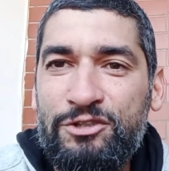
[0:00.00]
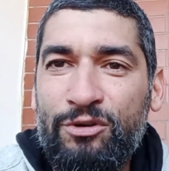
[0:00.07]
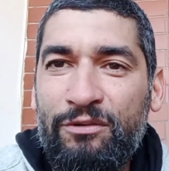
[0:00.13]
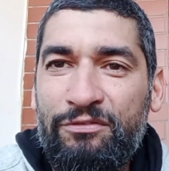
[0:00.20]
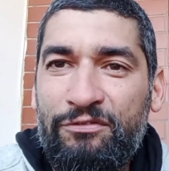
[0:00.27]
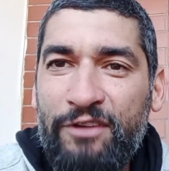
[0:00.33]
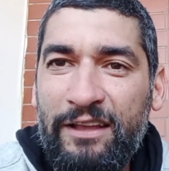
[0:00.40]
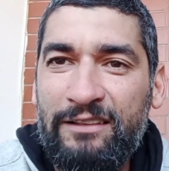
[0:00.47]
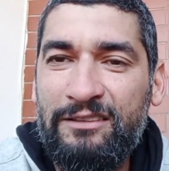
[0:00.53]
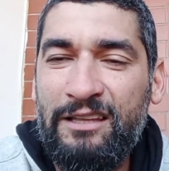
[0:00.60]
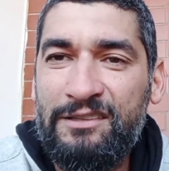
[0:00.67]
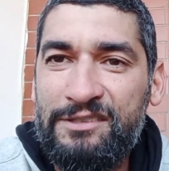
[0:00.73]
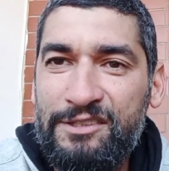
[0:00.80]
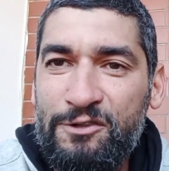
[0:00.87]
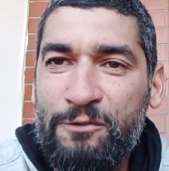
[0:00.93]

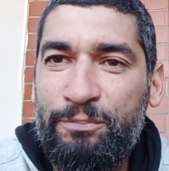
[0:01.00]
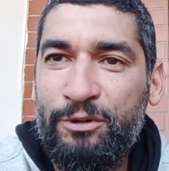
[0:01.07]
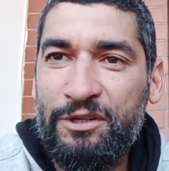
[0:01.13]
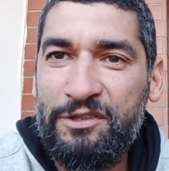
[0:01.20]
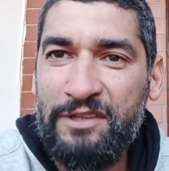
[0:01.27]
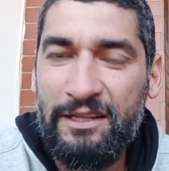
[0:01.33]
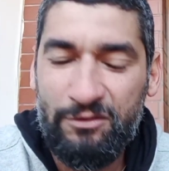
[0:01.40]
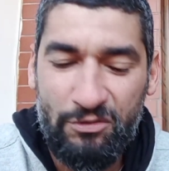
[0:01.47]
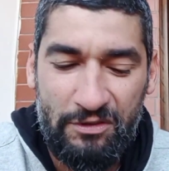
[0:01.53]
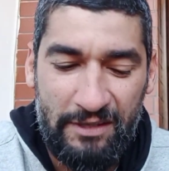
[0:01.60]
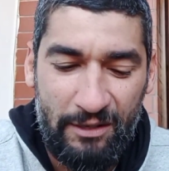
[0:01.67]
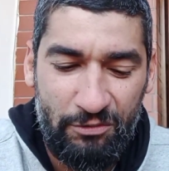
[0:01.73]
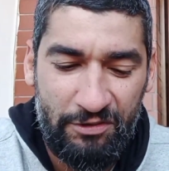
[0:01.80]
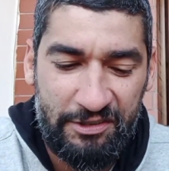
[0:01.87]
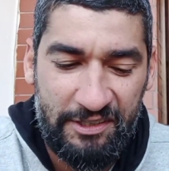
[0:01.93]
95%
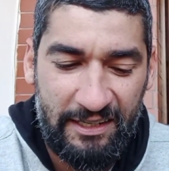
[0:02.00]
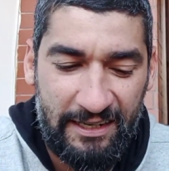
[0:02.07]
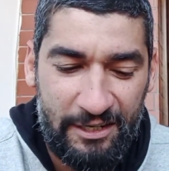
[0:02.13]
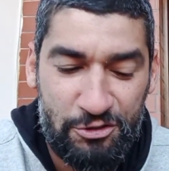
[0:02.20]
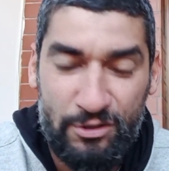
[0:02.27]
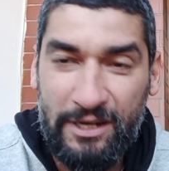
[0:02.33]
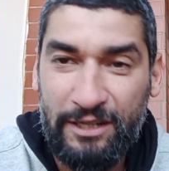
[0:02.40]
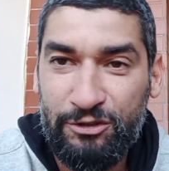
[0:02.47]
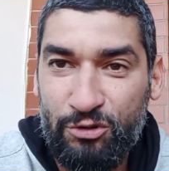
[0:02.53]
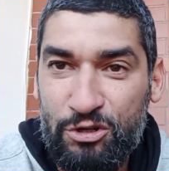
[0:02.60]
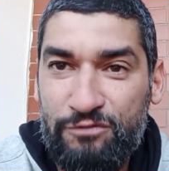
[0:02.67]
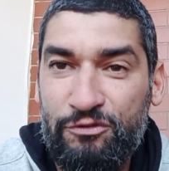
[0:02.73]
não será jogador de